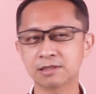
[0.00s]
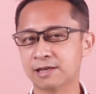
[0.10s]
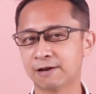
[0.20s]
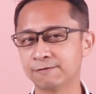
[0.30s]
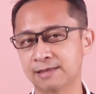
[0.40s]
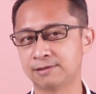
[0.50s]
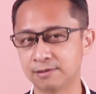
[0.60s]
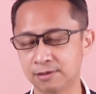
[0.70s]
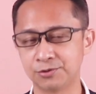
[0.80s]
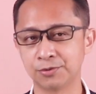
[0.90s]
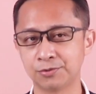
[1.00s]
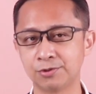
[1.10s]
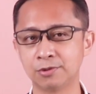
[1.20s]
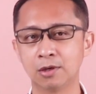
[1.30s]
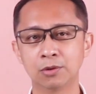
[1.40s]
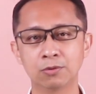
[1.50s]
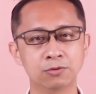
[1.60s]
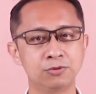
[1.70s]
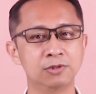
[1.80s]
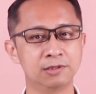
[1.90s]
个想法指的就是，
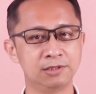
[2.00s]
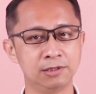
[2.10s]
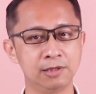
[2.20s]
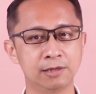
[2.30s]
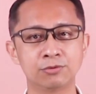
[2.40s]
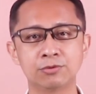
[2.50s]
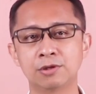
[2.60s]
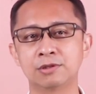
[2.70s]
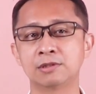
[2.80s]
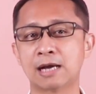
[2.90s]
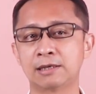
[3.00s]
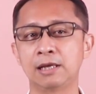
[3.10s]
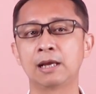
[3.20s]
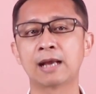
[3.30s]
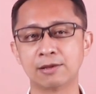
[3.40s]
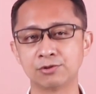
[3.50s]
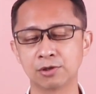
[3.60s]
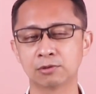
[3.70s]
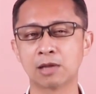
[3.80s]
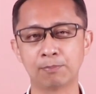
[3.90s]
过去的经验确实让你感
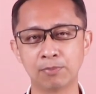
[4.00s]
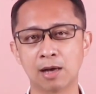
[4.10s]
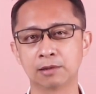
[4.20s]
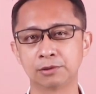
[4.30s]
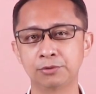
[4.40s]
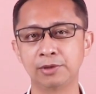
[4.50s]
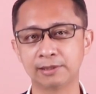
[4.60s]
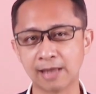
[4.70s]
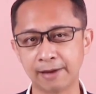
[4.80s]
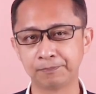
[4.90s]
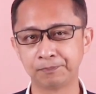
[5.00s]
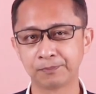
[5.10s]
受到不好的对待，